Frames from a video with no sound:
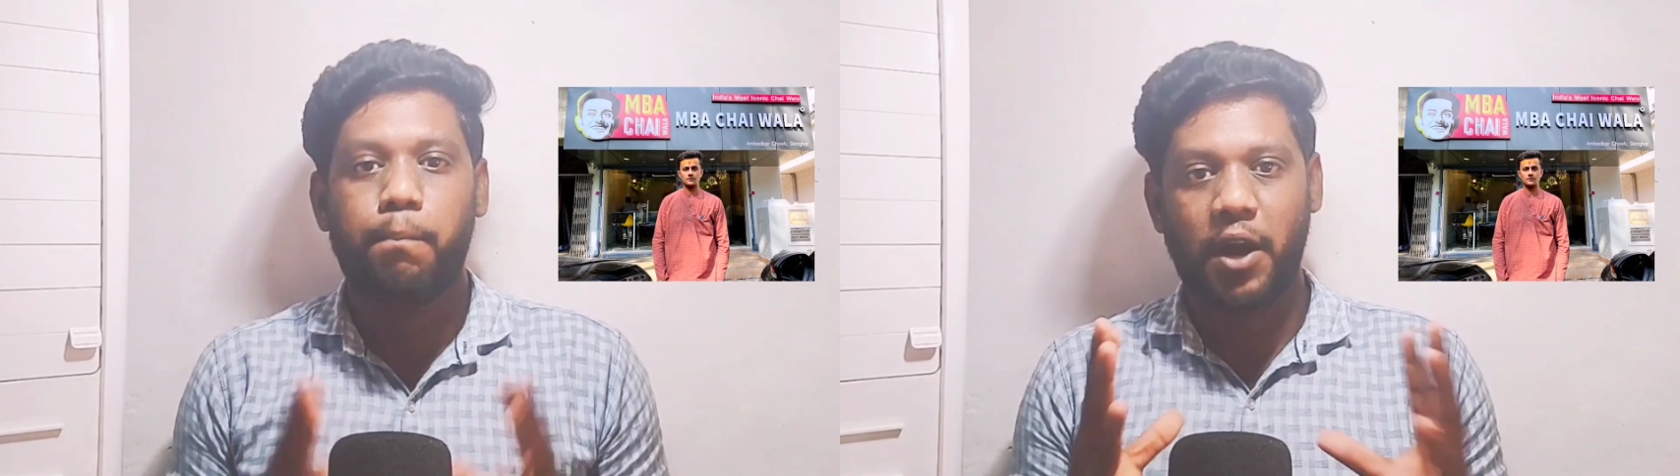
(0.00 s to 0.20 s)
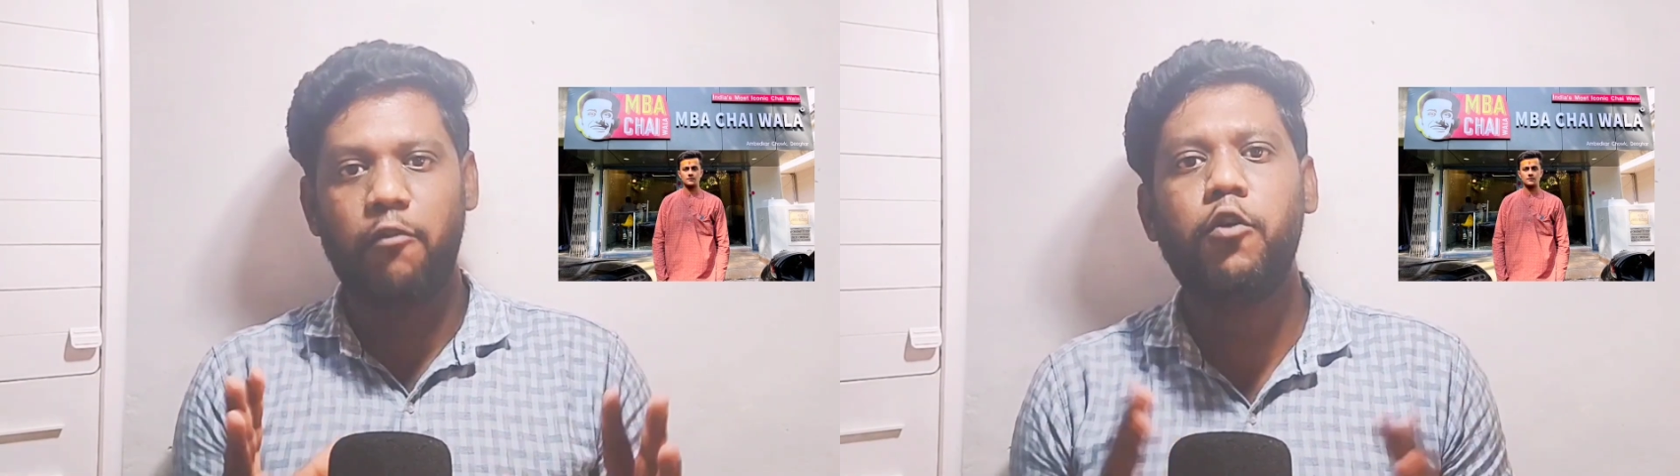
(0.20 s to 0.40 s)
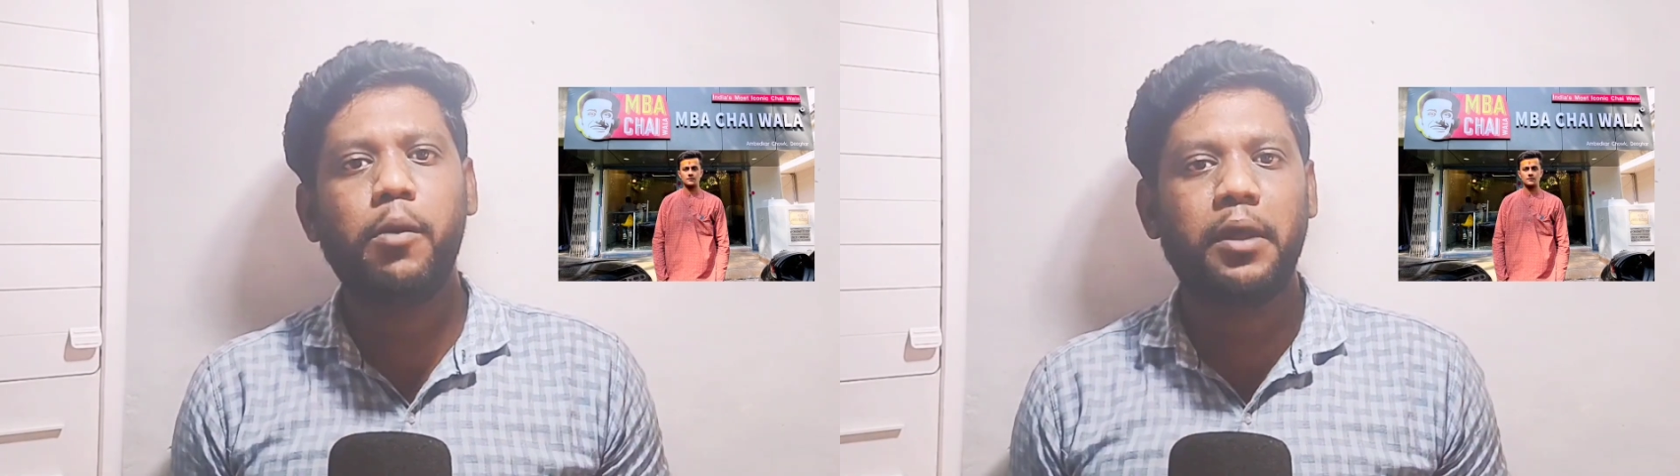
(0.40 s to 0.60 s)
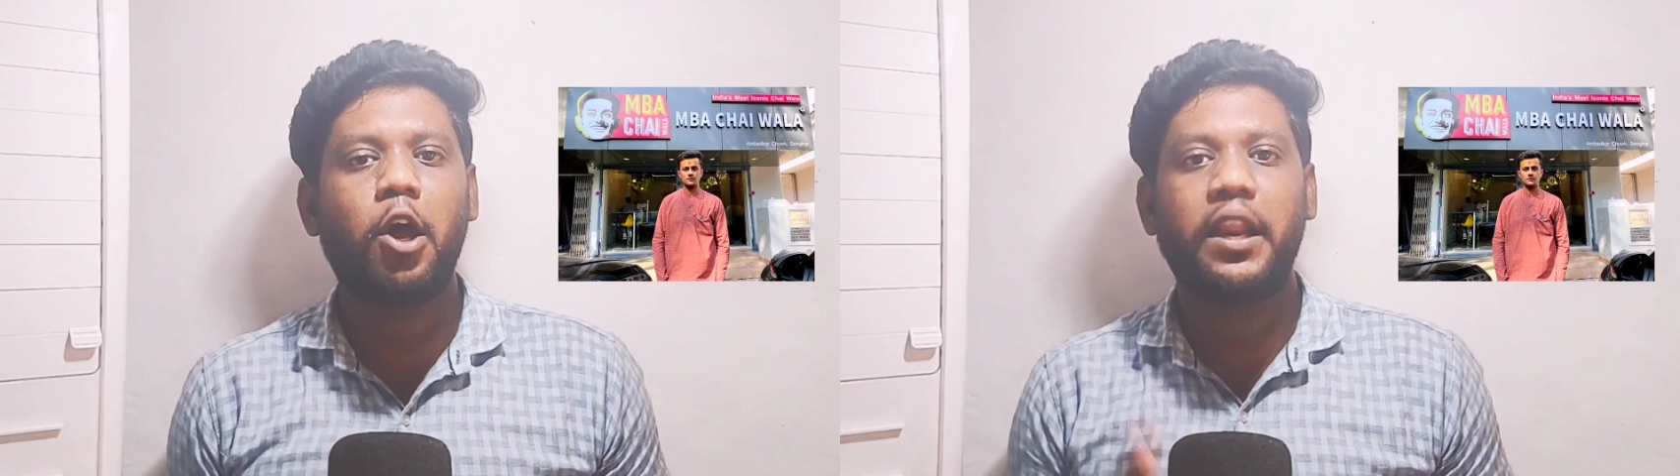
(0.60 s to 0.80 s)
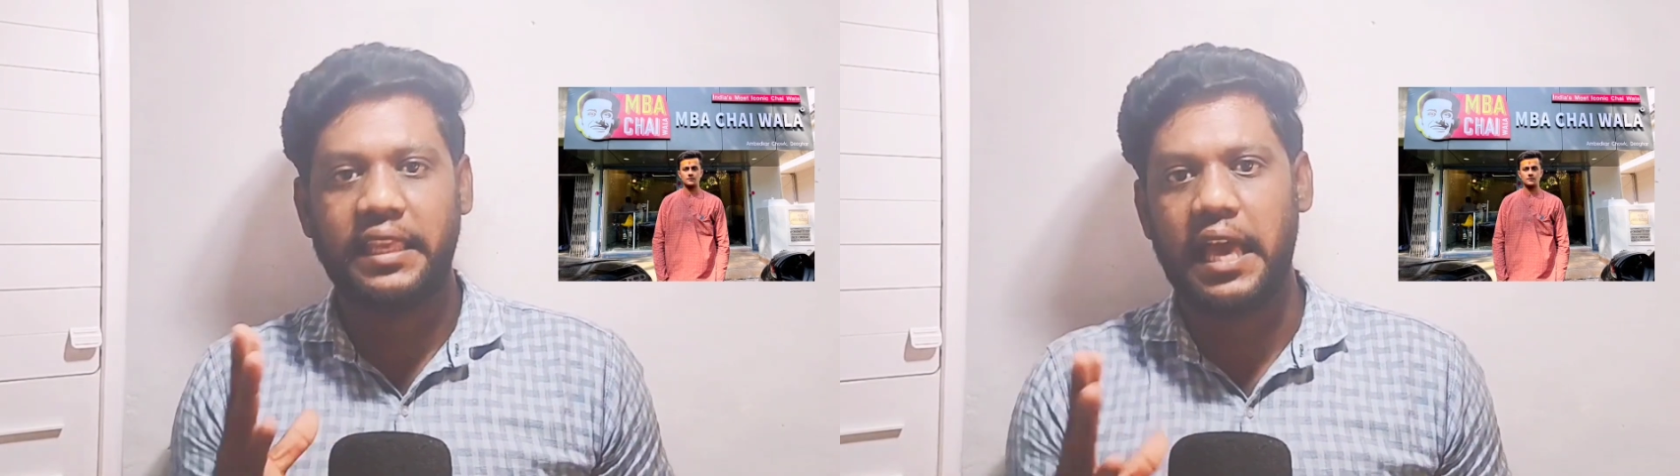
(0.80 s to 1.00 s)
பிரபுல்
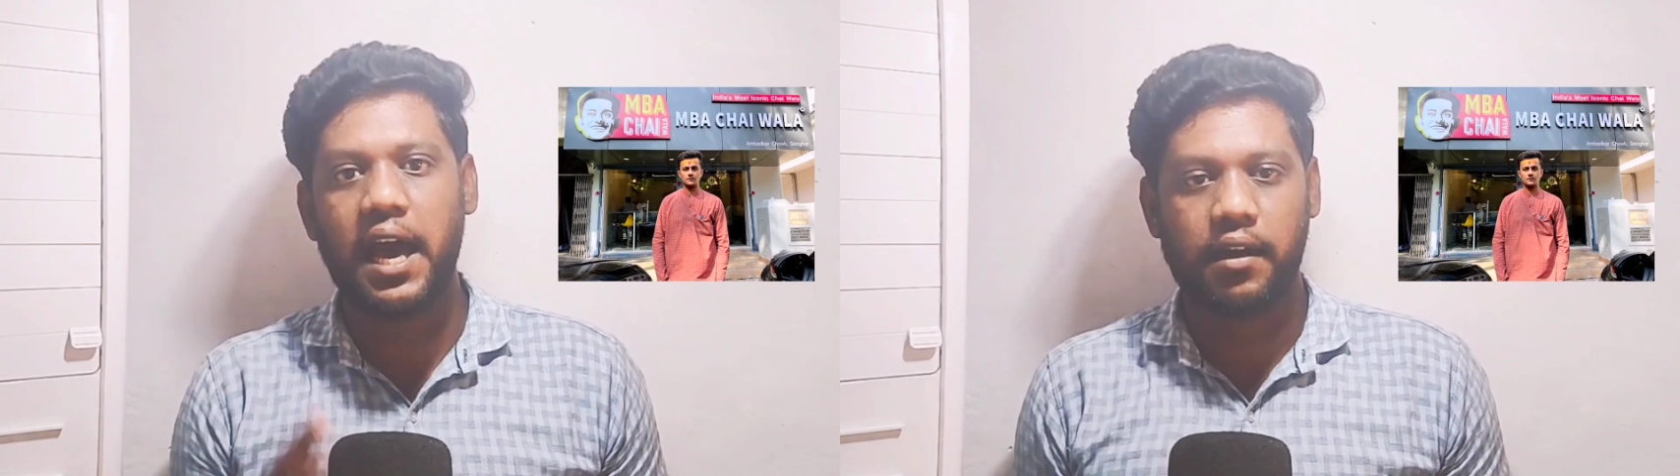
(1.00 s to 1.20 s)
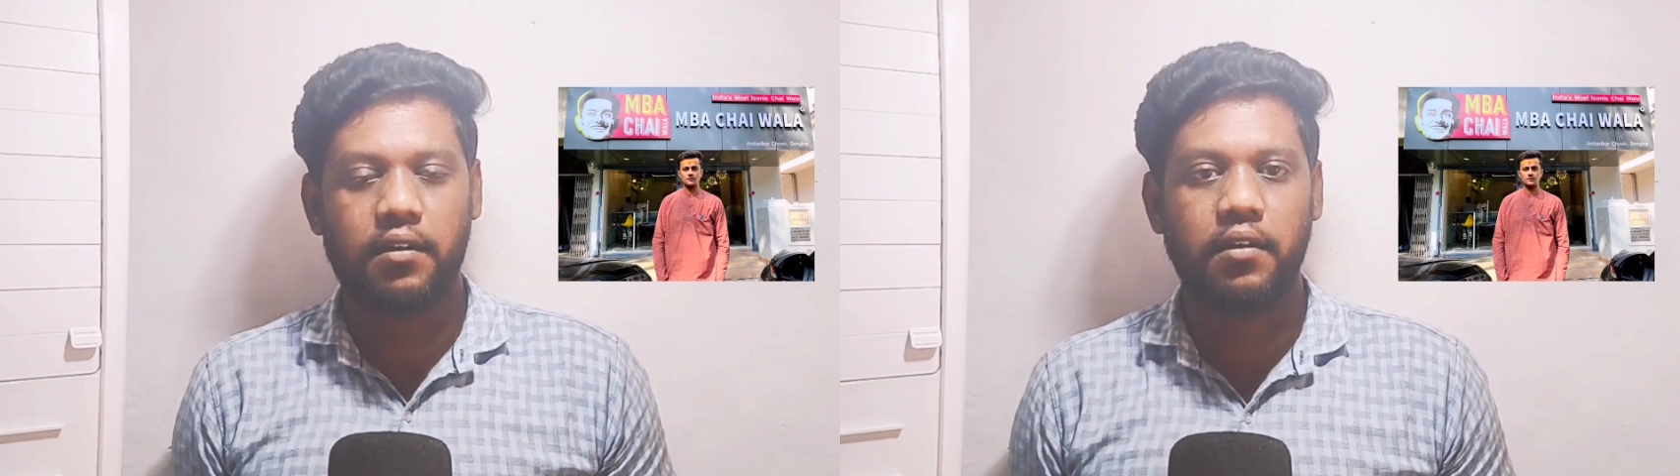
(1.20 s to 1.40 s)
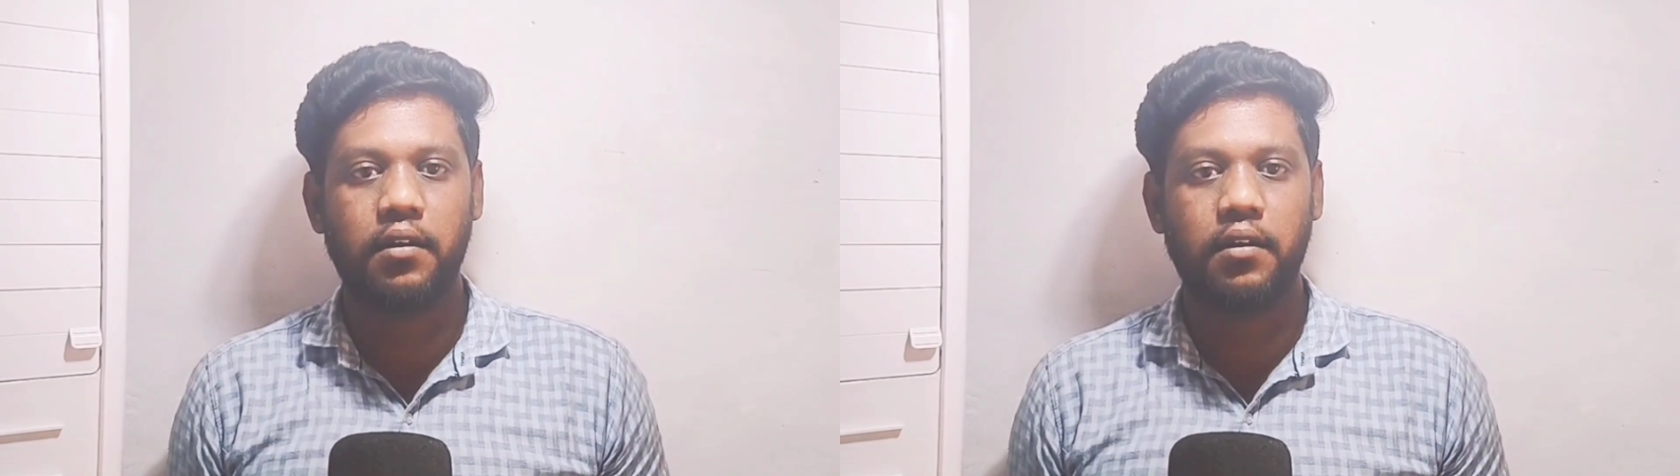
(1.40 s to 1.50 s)
பிலோர் யார்